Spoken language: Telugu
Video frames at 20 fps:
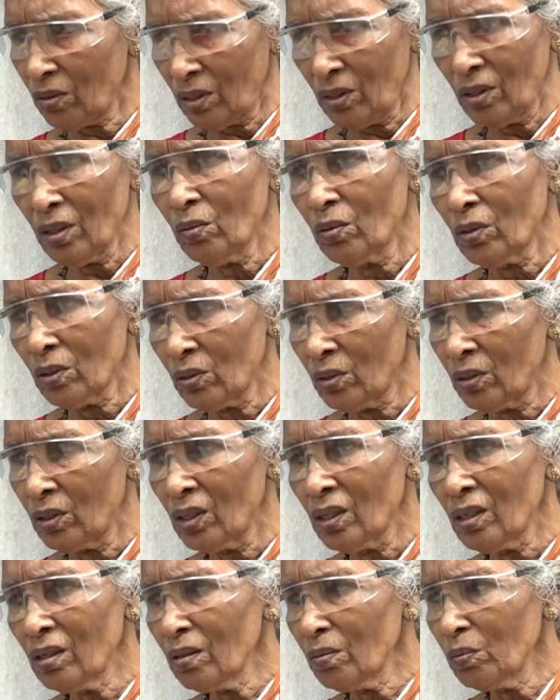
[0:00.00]
అదే ఒక రెండు
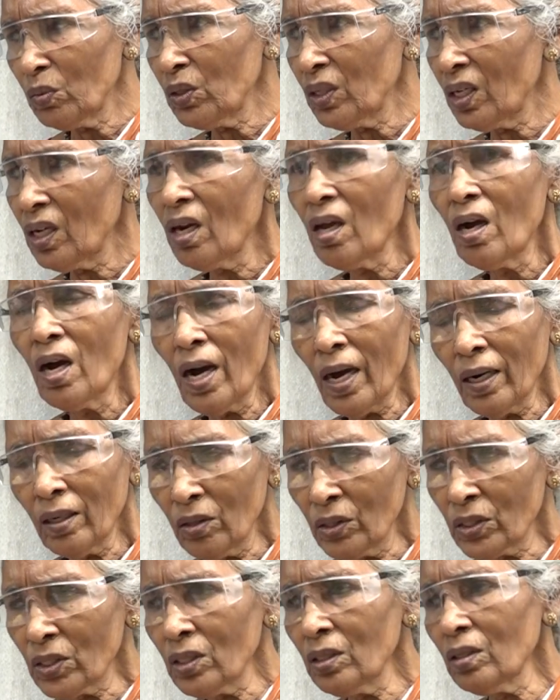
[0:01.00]
నెలలు మూడు
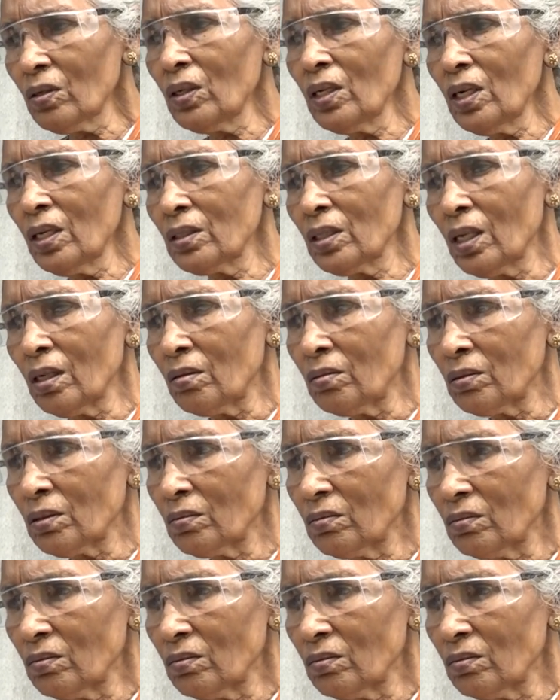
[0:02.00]
వాళ్ళు వచ్చింది కూడా నాకు తెలియదు